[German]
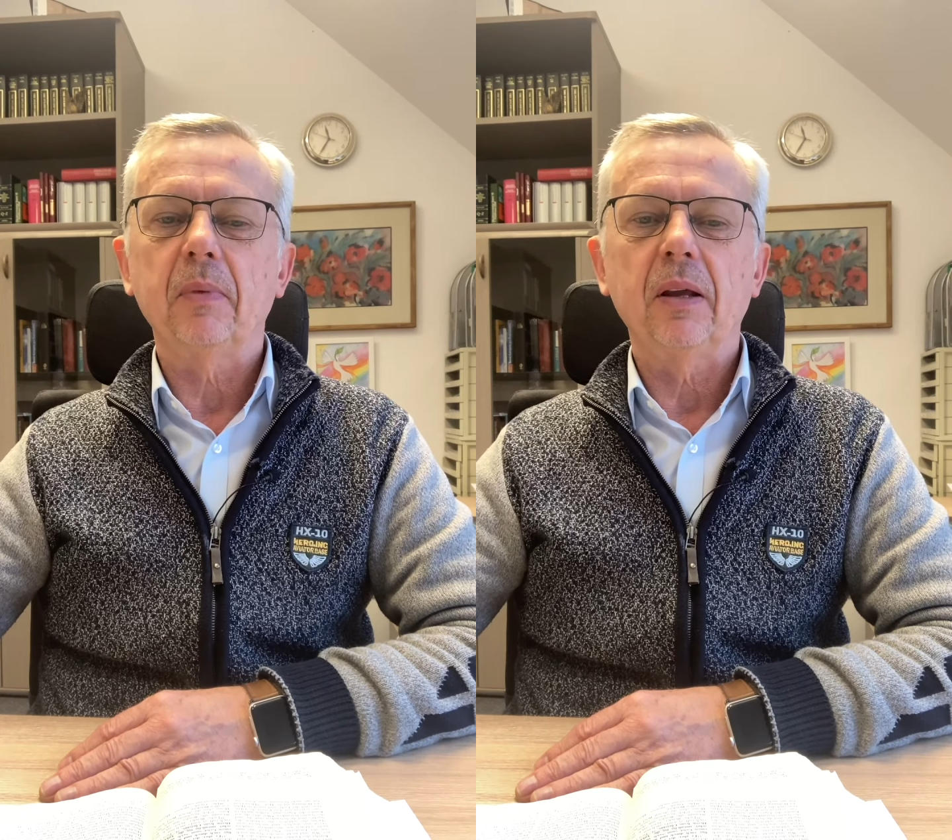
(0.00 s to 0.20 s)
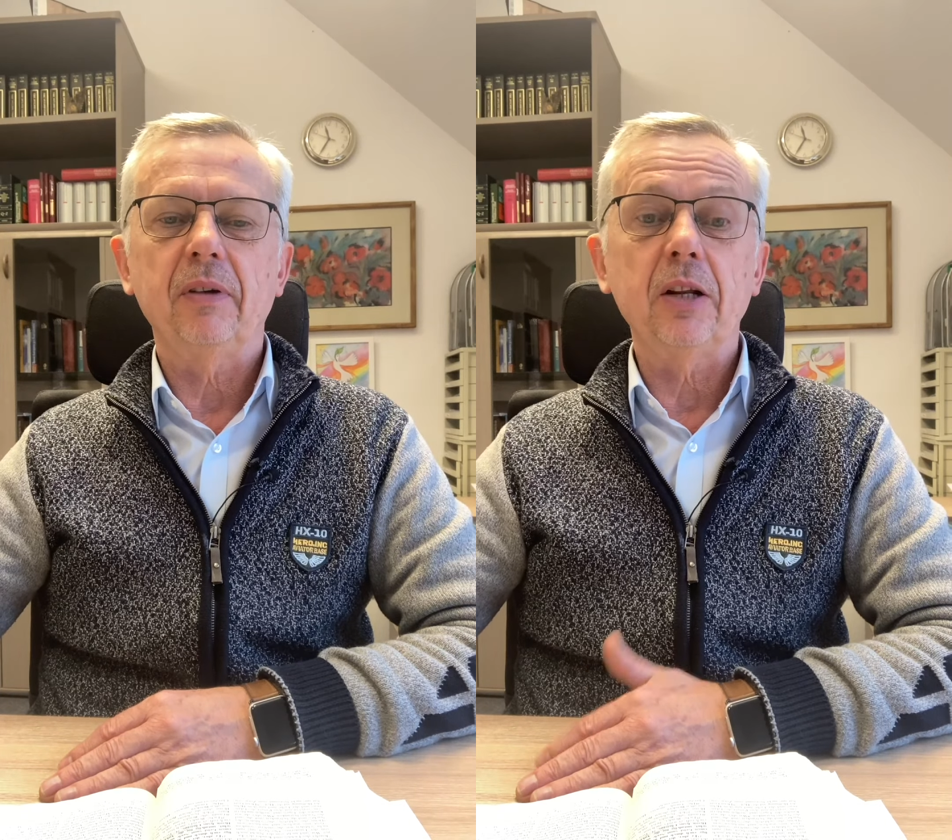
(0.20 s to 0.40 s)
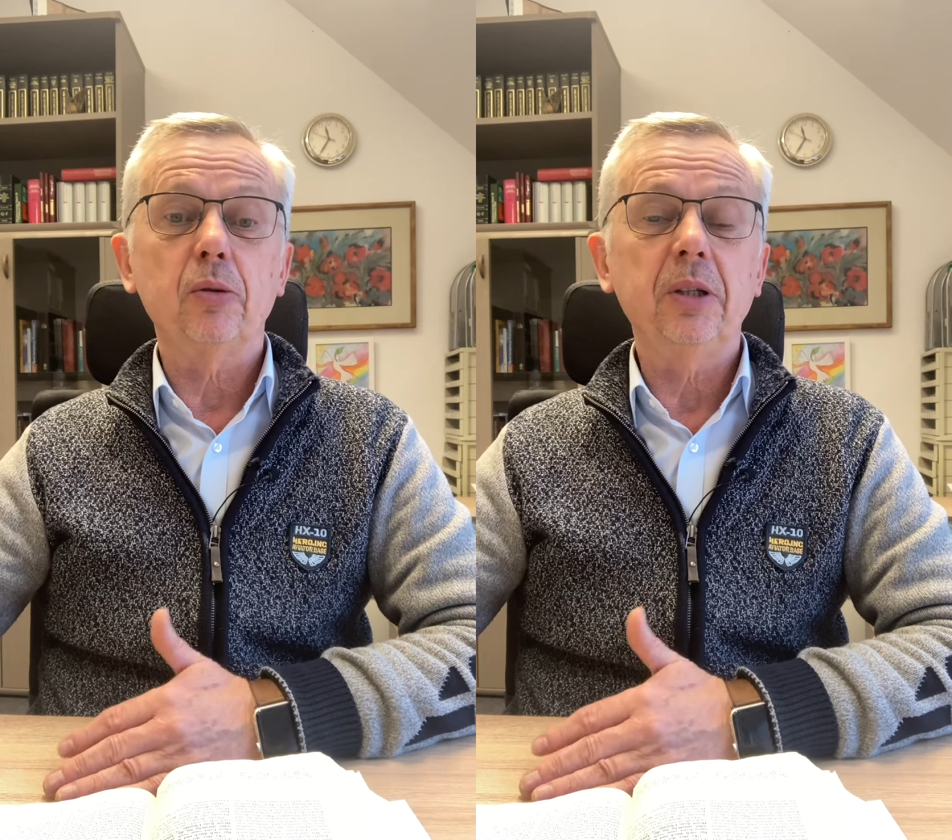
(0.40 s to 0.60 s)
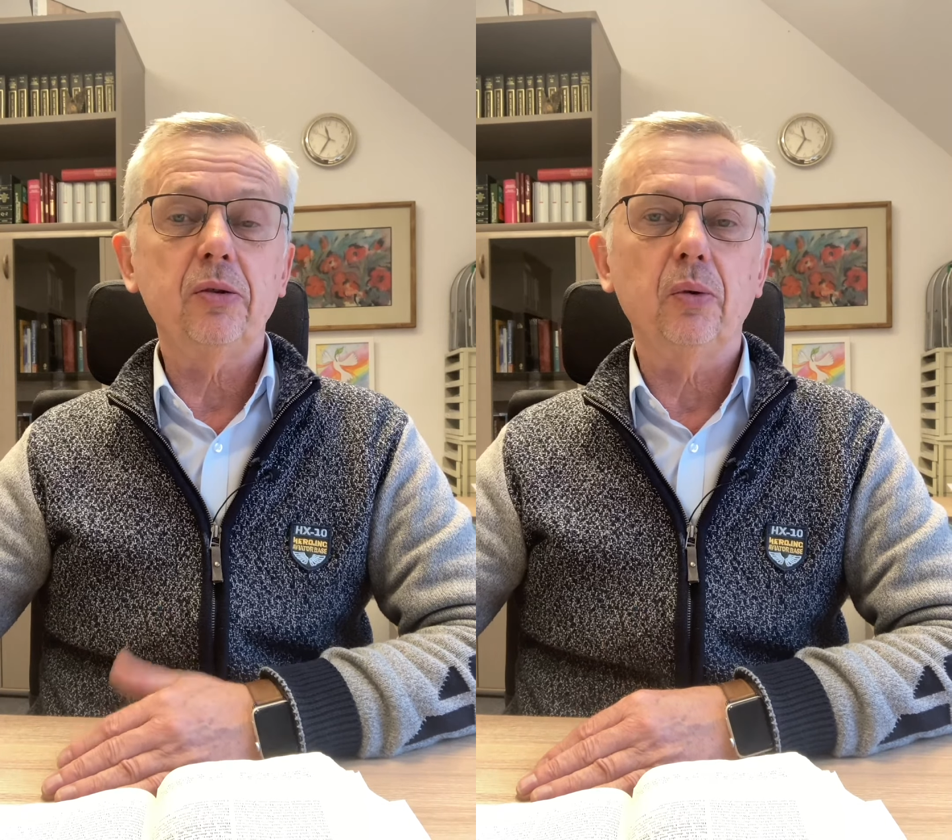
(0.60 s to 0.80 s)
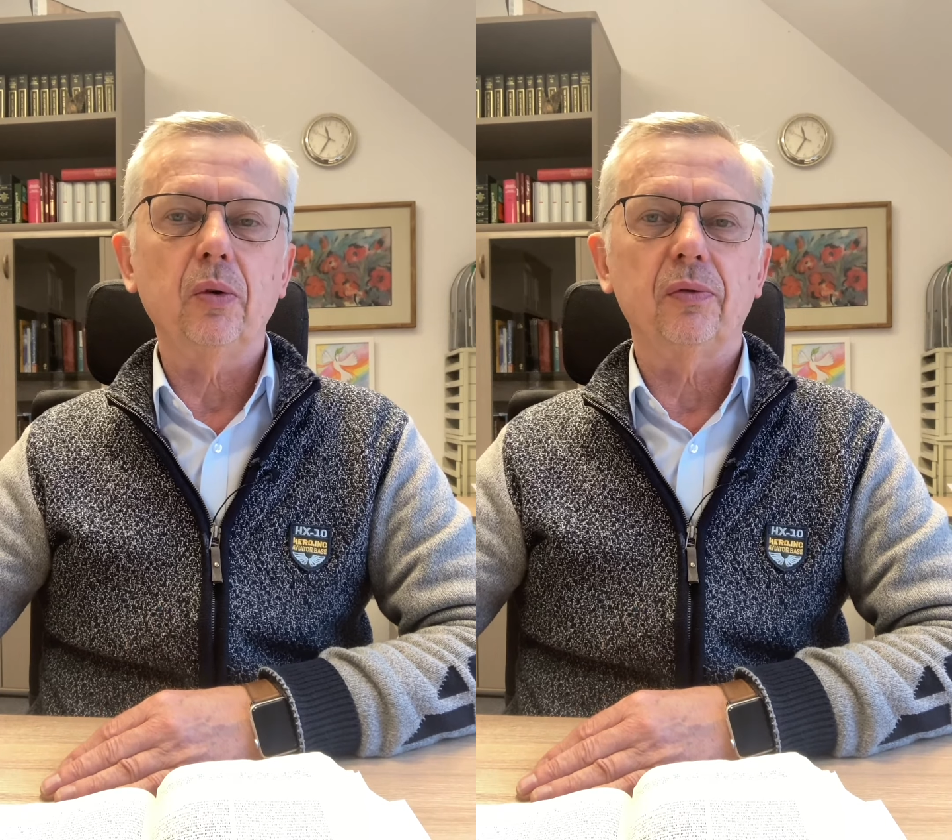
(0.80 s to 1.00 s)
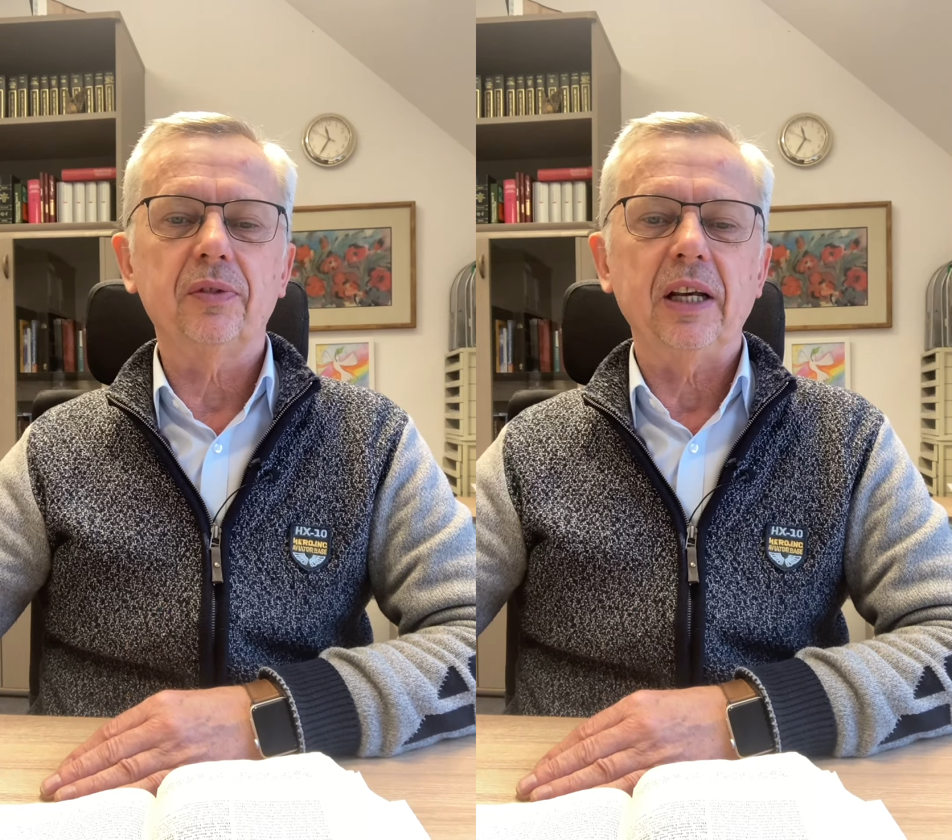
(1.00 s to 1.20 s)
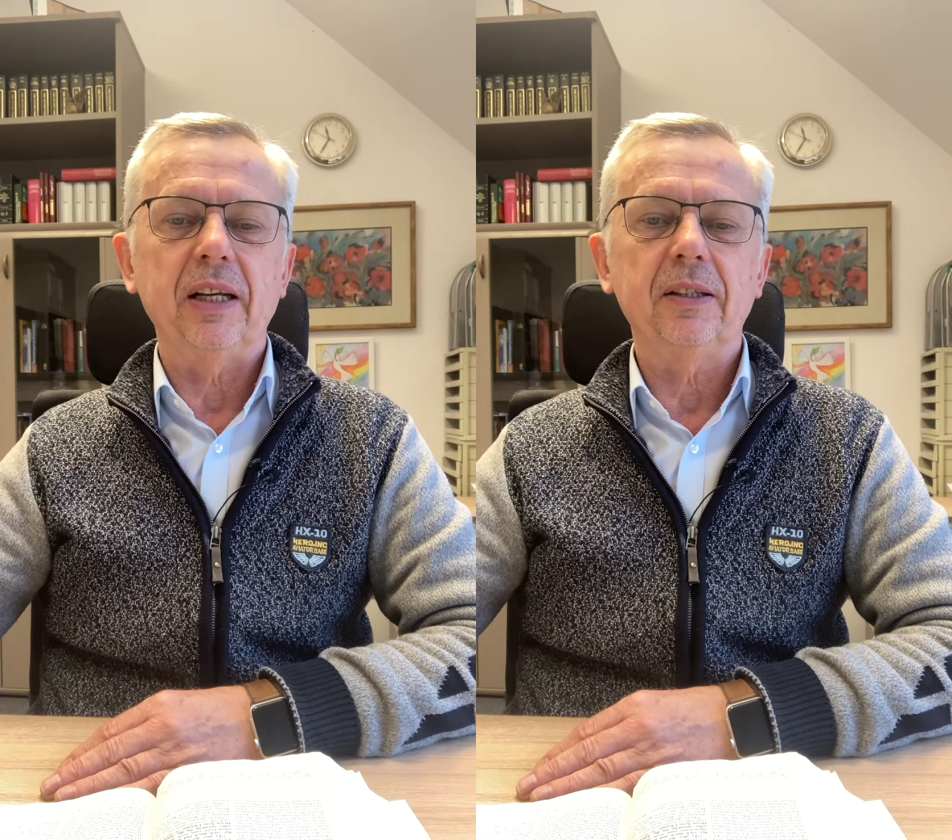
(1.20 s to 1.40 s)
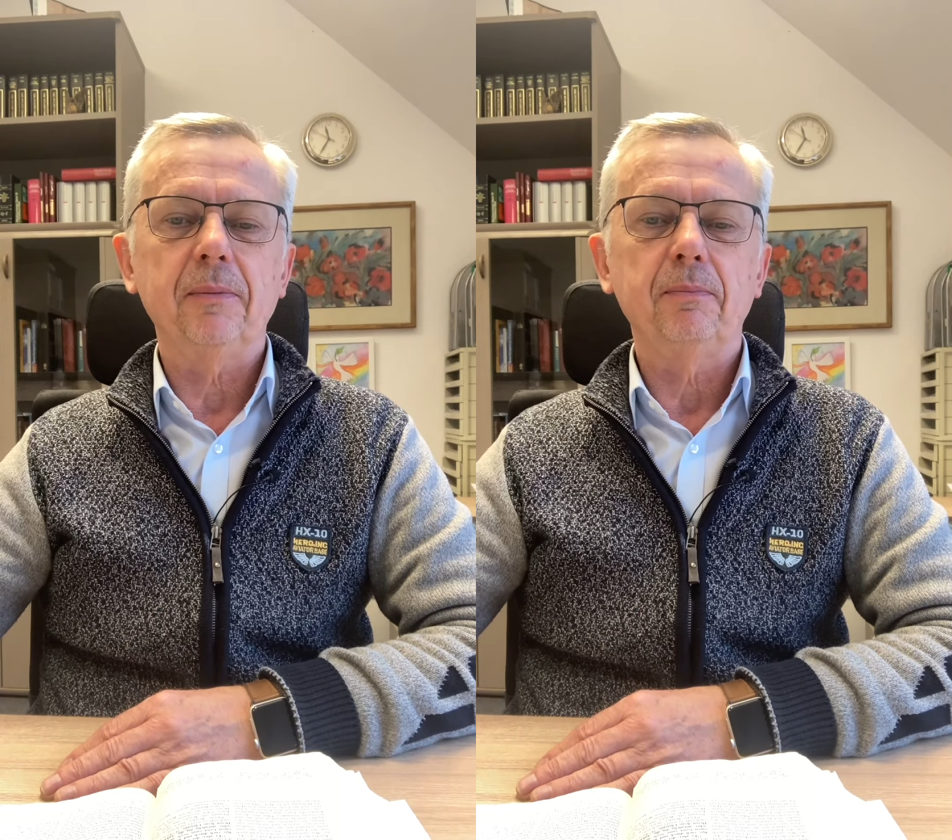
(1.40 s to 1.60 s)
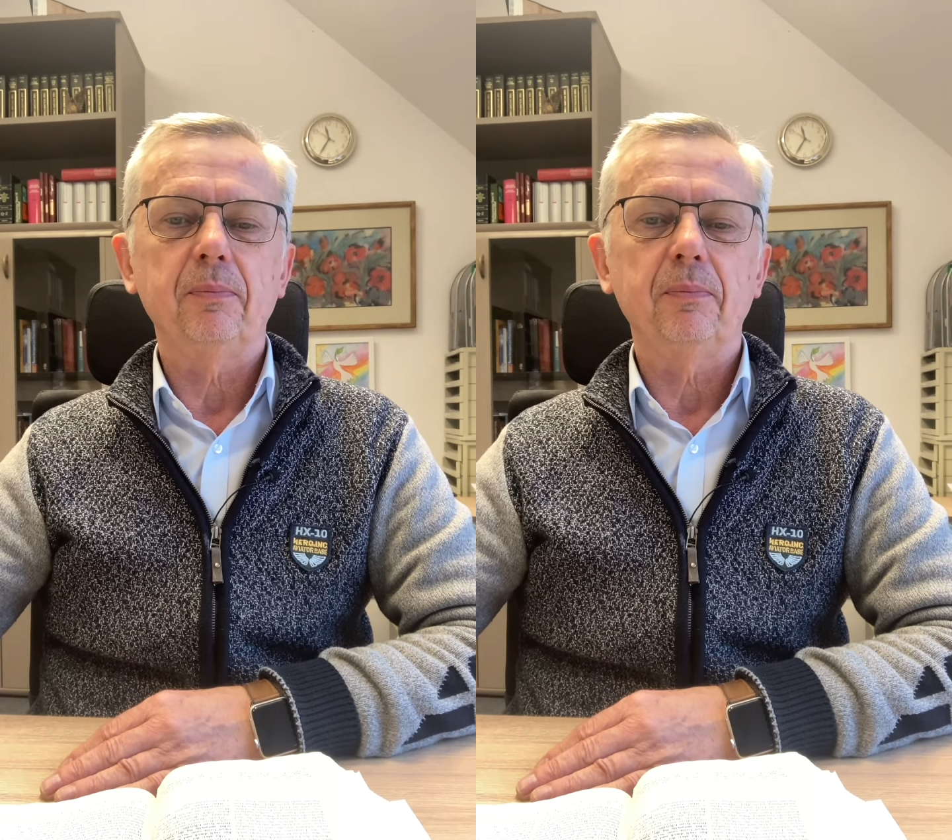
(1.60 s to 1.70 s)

wenn es um die Zukunft geht.